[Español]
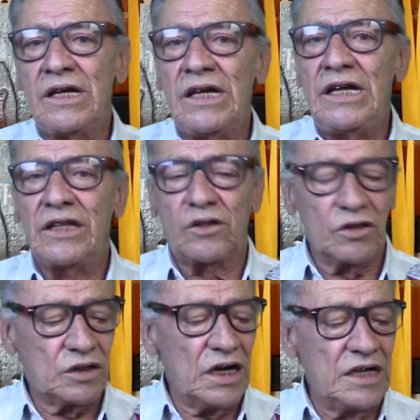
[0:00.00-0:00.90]
Y
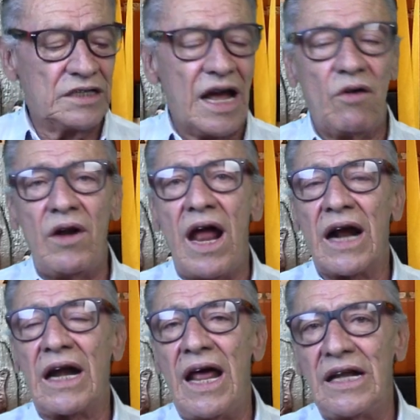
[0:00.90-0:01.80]
entonces les hago la
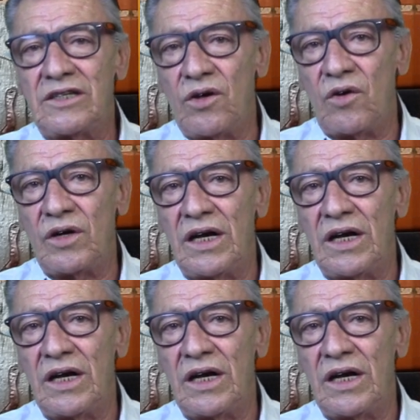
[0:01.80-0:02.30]
aclaración,